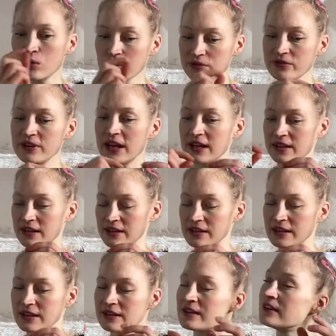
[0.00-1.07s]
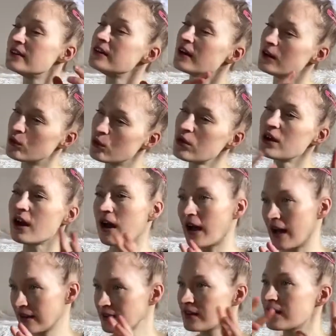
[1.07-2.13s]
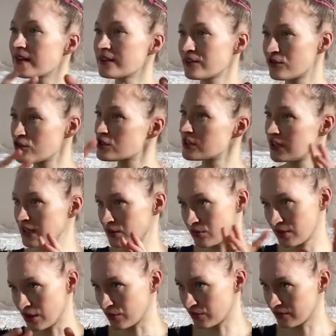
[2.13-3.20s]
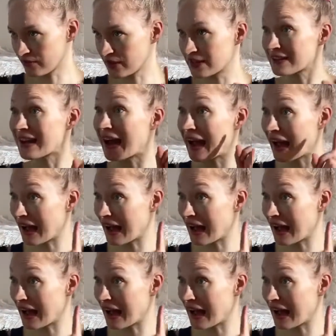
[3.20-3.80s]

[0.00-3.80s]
und wie Energie in den Dialog geraten kann zwischen Innen- und Außenwelt.